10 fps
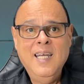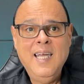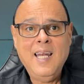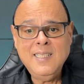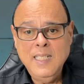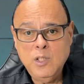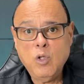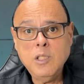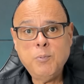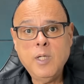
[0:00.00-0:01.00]
ela tem
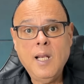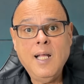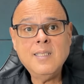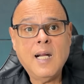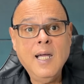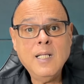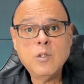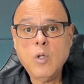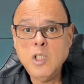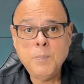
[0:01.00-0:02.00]
sorte porque ela atrai a
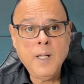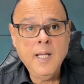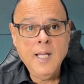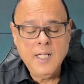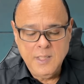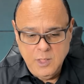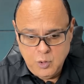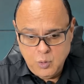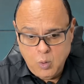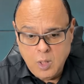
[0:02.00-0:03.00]
sorte para ela, gente.
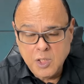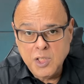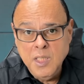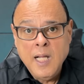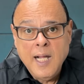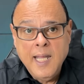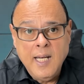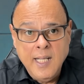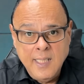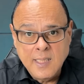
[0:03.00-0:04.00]
Sorte é
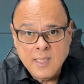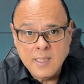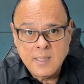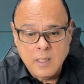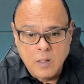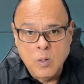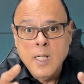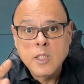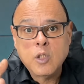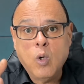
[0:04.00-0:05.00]
lei da atração.
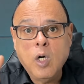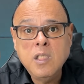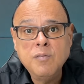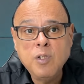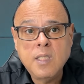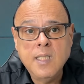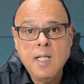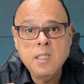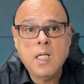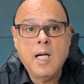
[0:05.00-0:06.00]
Sorte você
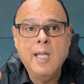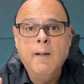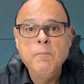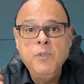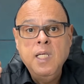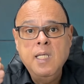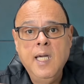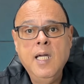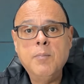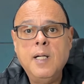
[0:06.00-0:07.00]
atrai.
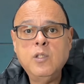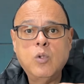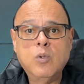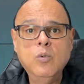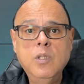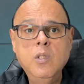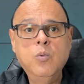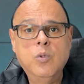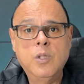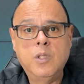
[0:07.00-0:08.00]
Ninguém é mais sortudo que o
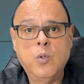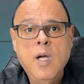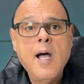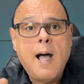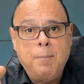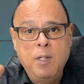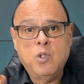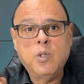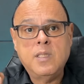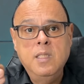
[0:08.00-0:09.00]
outro. A
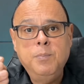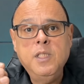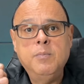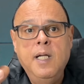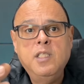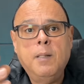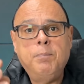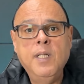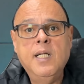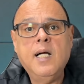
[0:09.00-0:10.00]
pessoa simplesmente
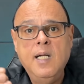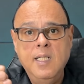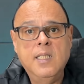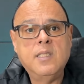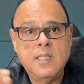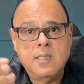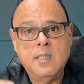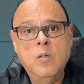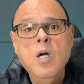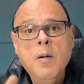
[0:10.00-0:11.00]
aplica a lei da
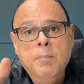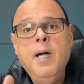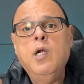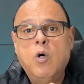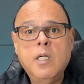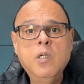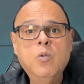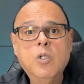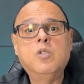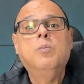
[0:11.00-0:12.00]
atração melhor que o
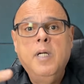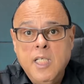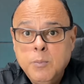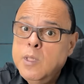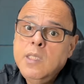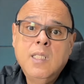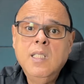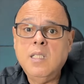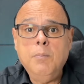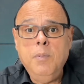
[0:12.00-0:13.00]
outro, mesmo que sem
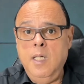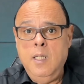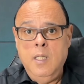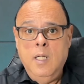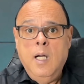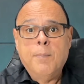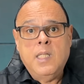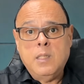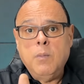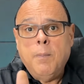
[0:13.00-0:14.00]
saber. Porque
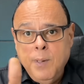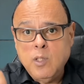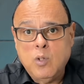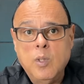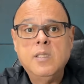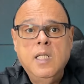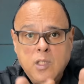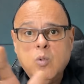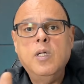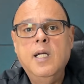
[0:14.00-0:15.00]
se uma pessoa
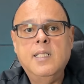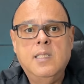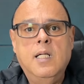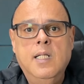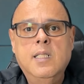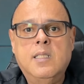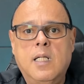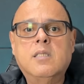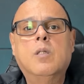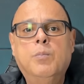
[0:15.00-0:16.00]
desconhece a lei da
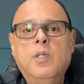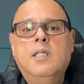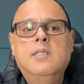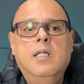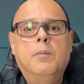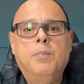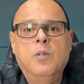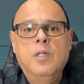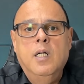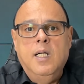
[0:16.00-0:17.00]
atração, por
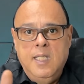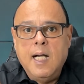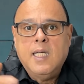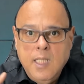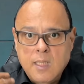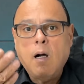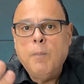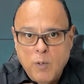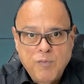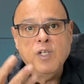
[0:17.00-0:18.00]
exemplo, e aqui está o
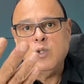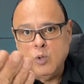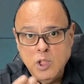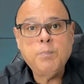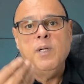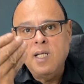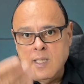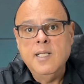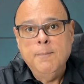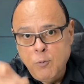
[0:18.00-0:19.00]
professor
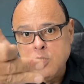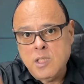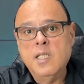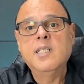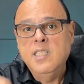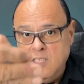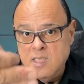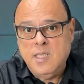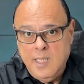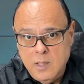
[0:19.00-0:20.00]
explicando e mostrando e
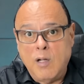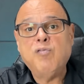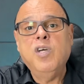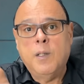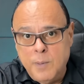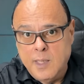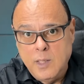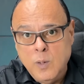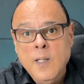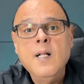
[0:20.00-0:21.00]
dizendo,
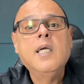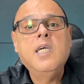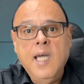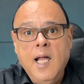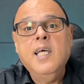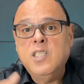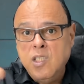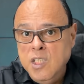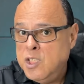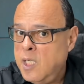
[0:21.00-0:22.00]
afirmando que ela
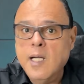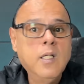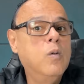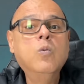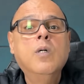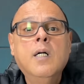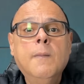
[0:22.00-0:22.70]
existe, ela não.